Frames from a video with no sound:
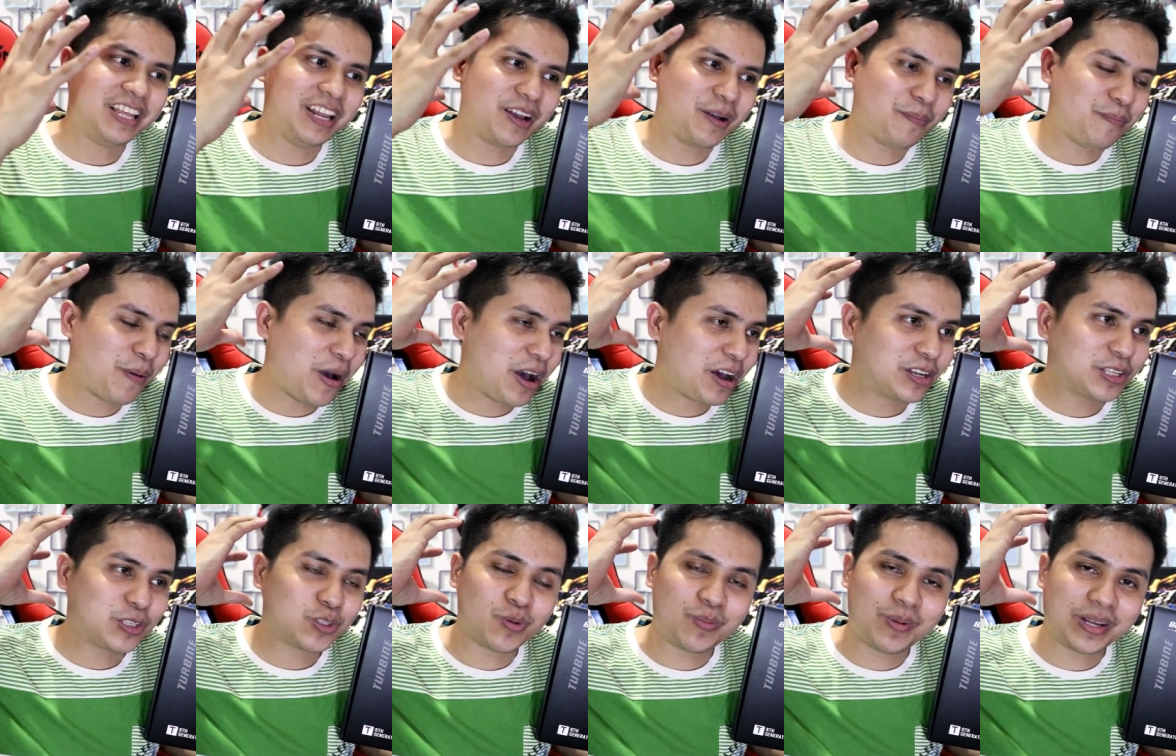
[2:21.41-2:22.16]
talaga
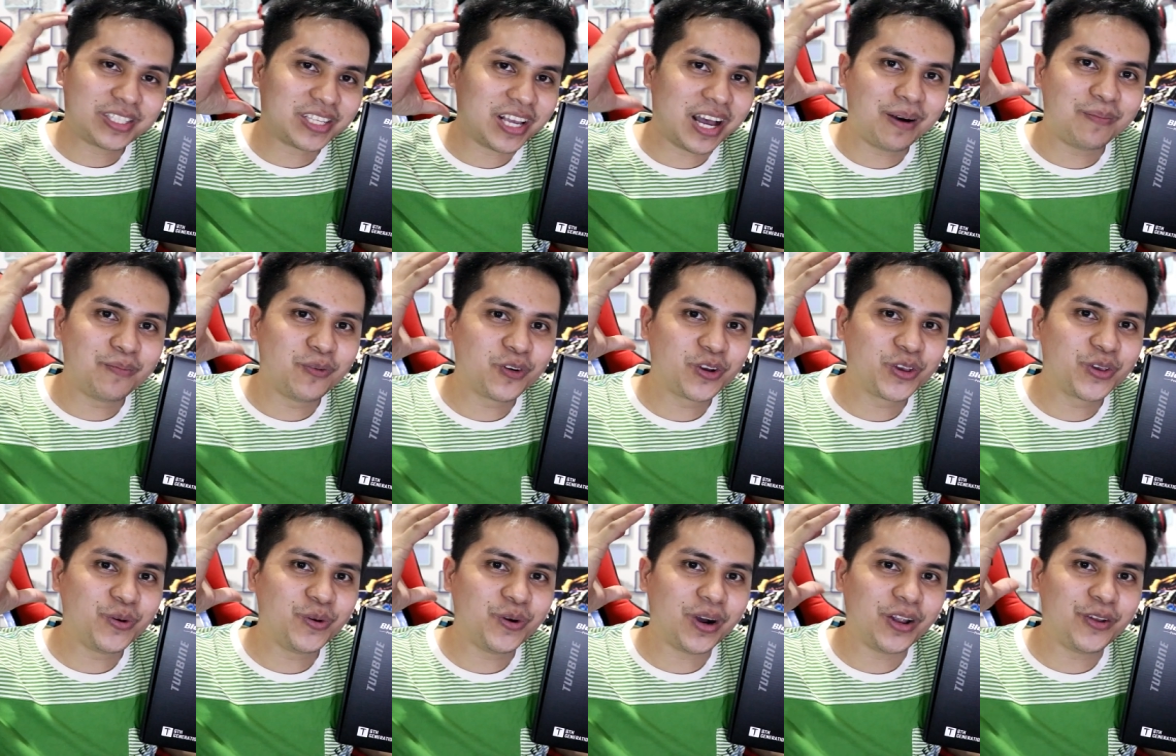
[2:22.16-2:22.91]
parang sumasabog
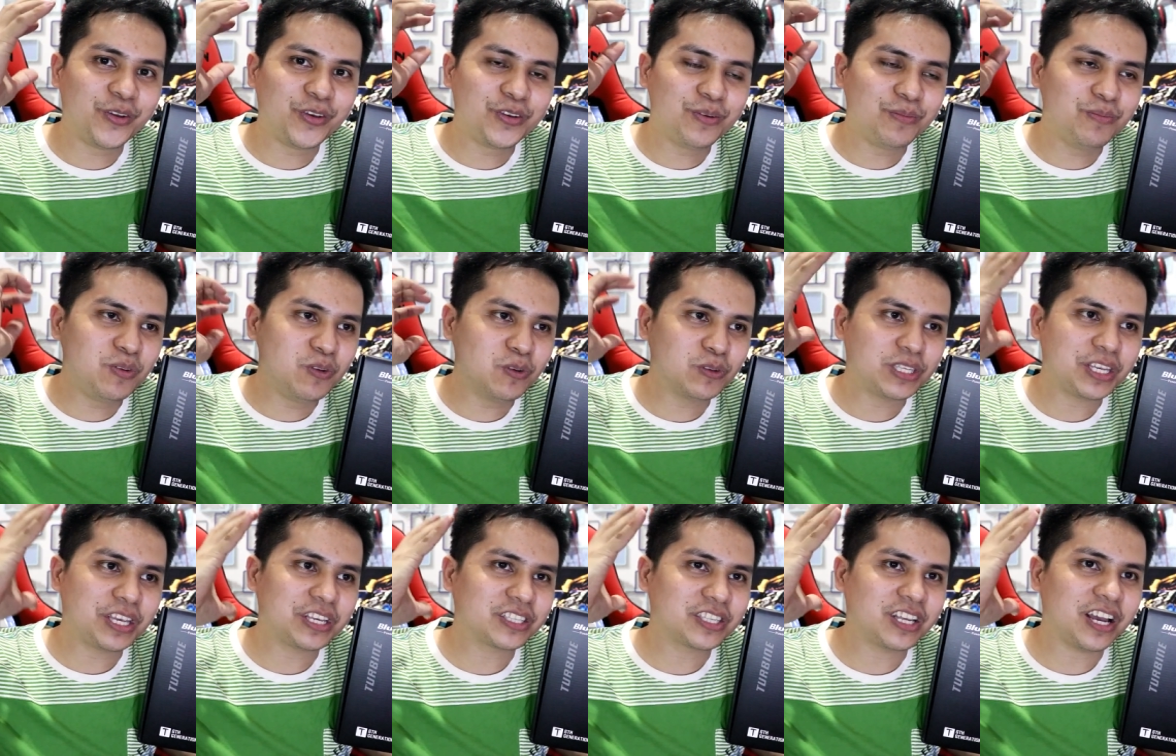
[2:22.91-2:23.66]
yung ano yung
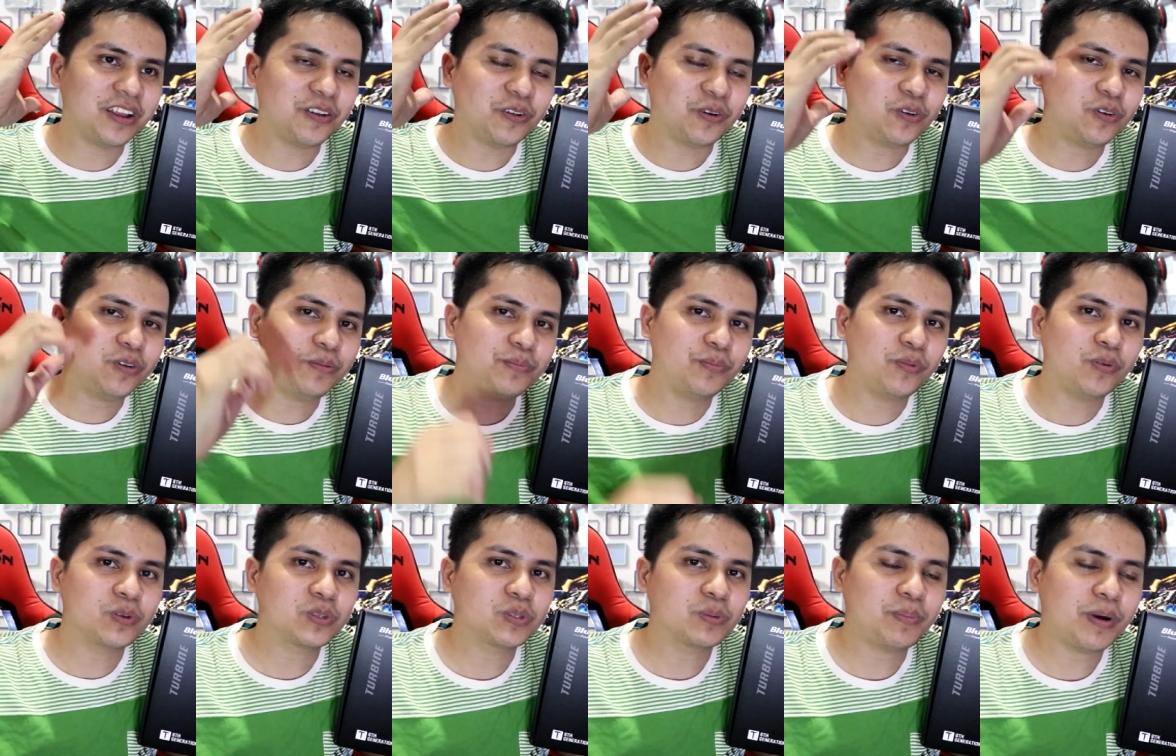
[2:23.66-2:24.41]
music sa ano ko
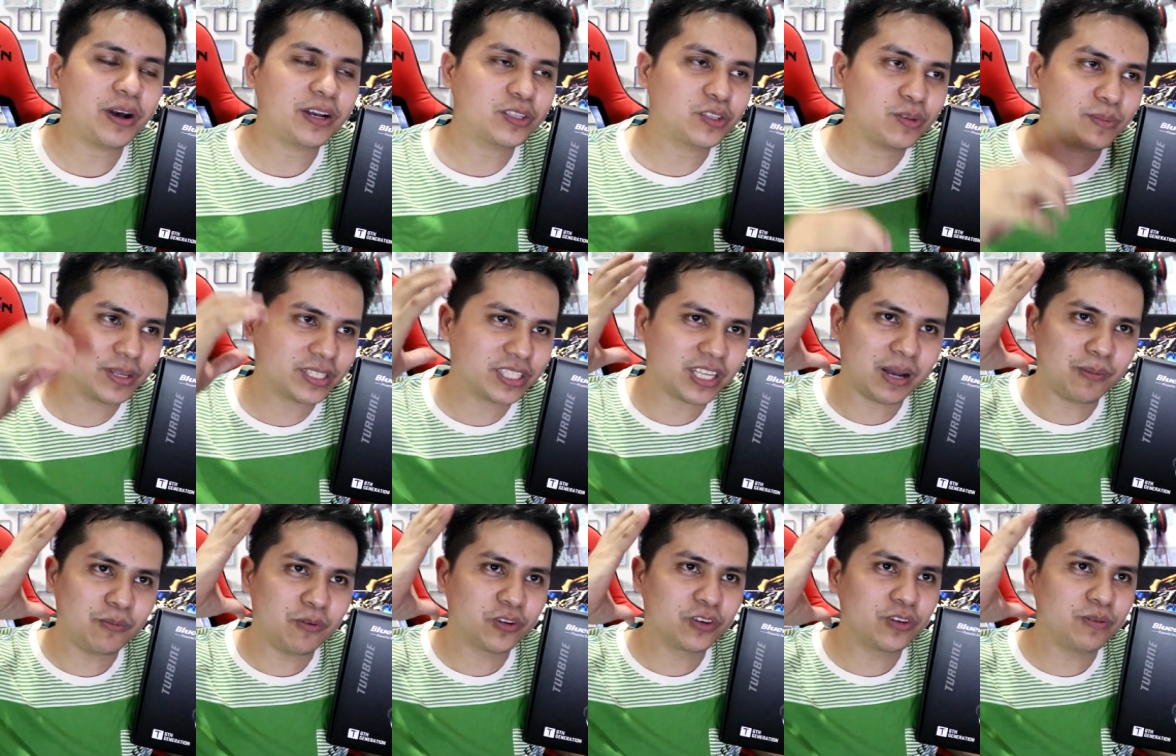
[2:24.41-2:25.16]
parang
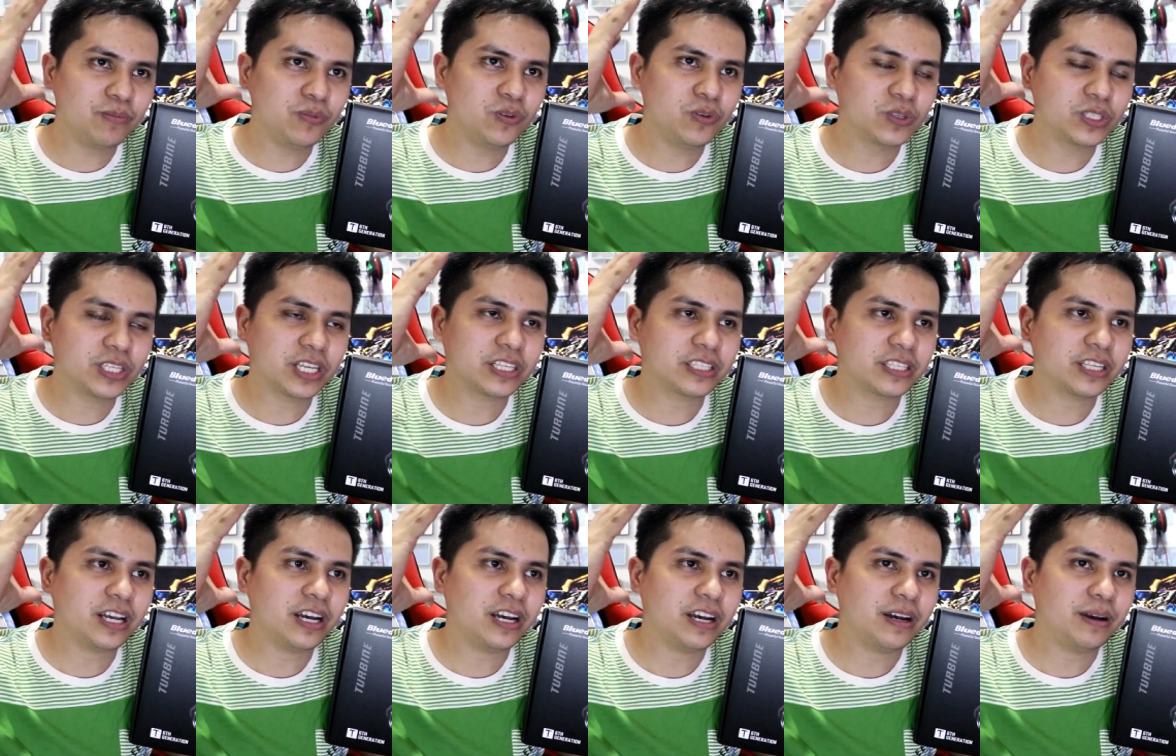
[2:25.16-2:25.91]
sumasabog yung music
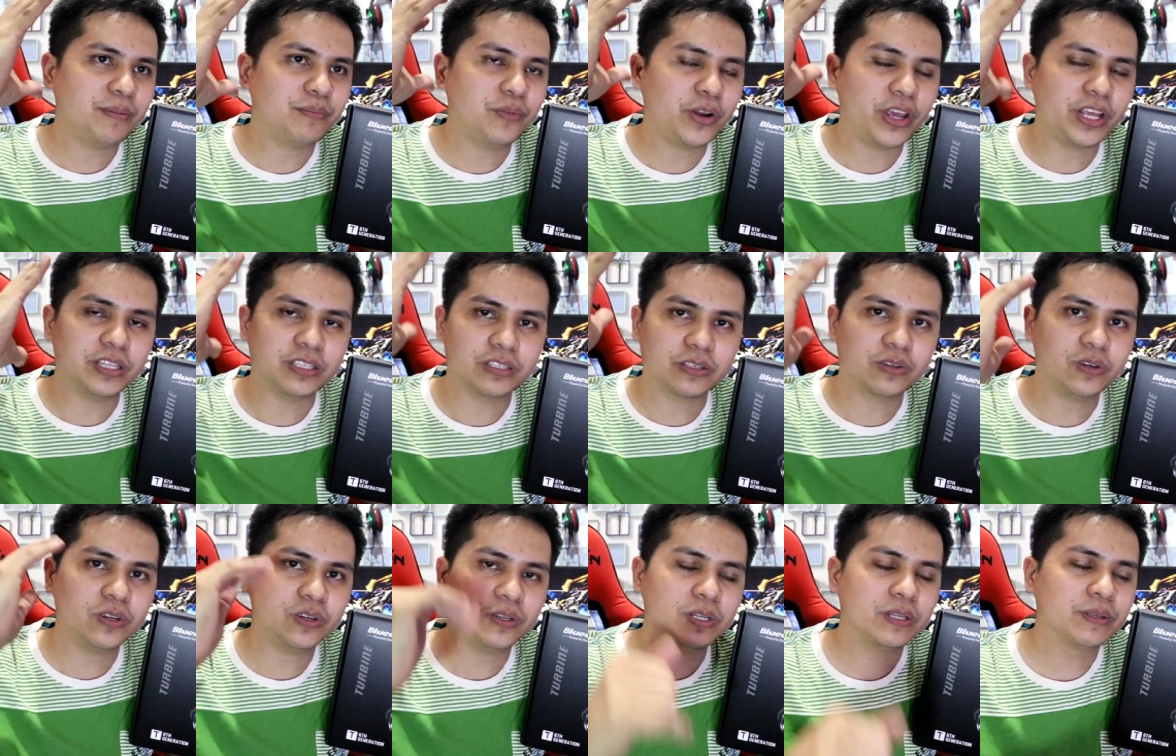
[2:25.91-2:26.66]
sa brains
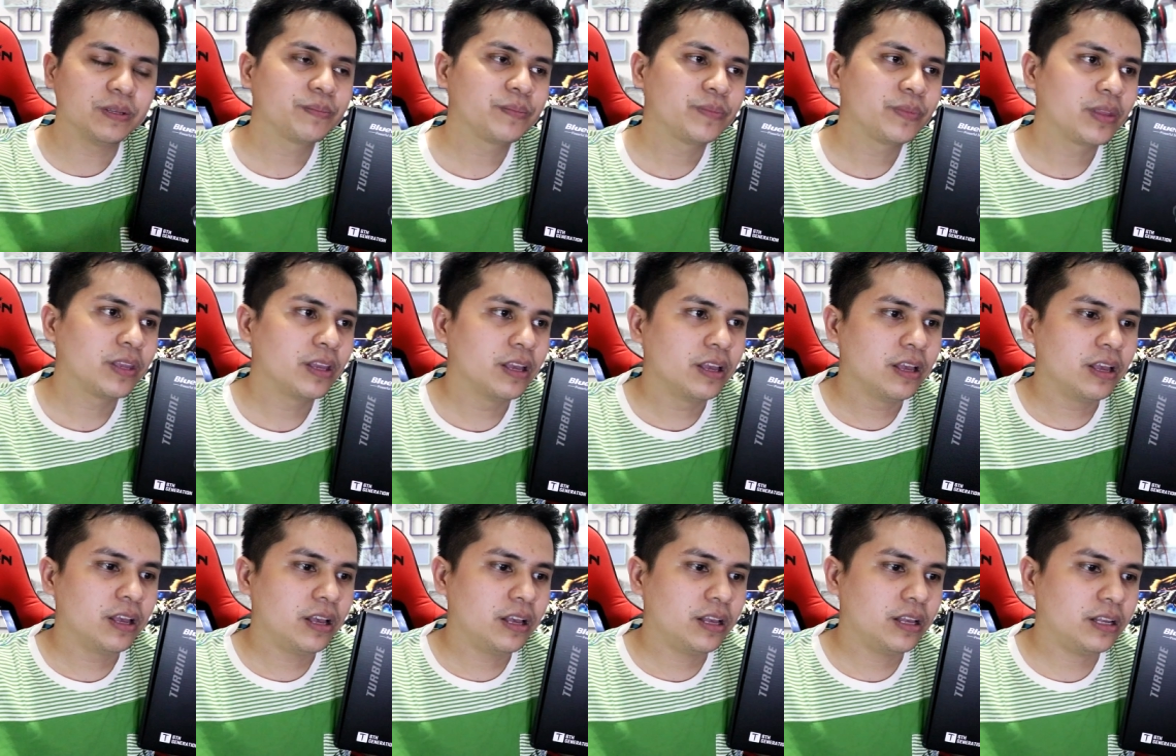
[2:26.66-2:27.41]
ko
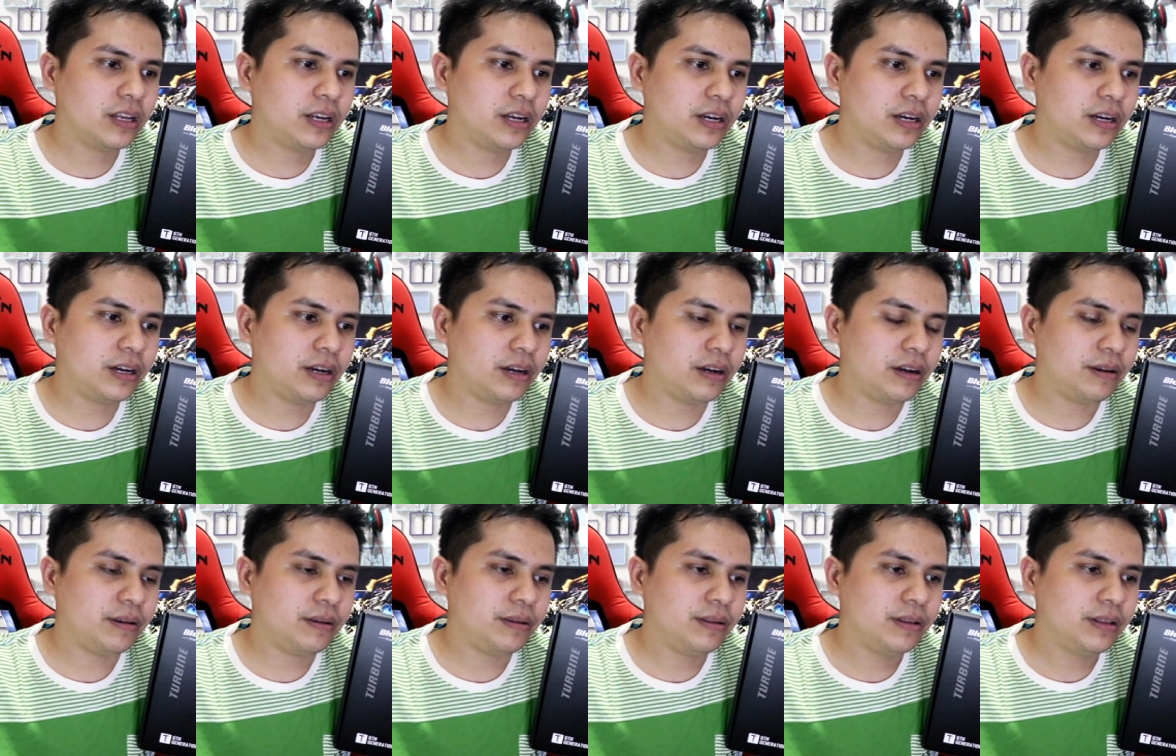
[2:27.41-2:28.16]

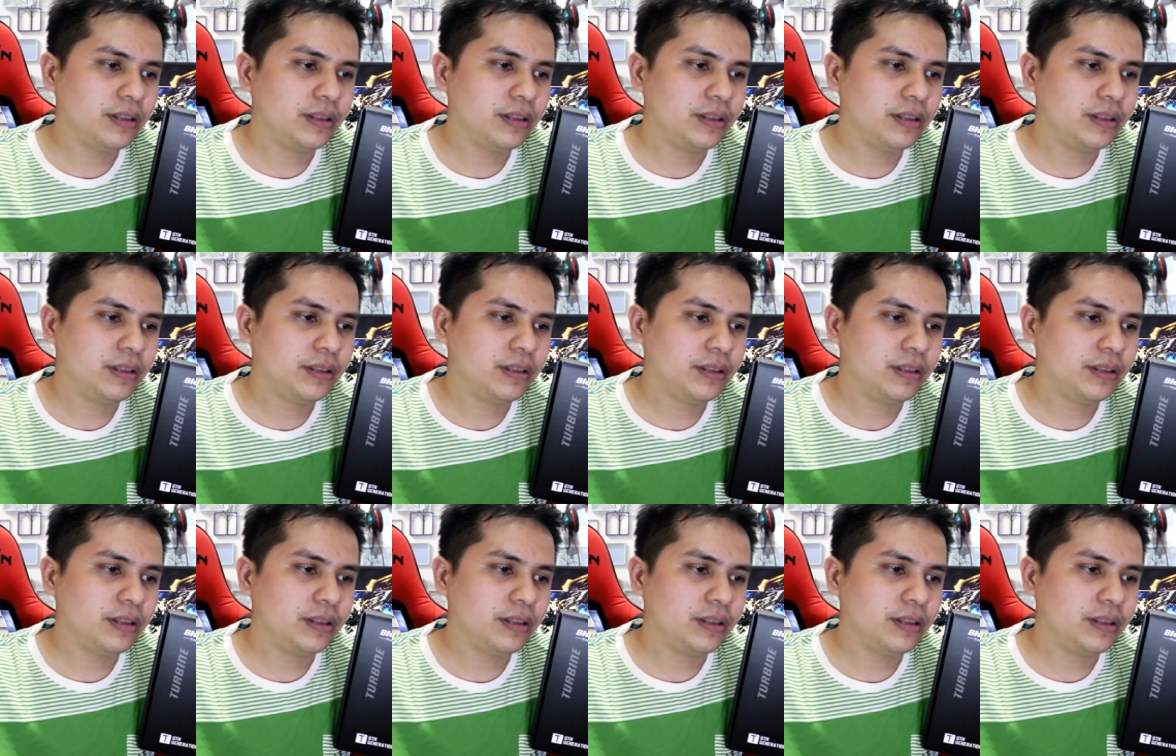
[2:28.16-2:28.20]
uh,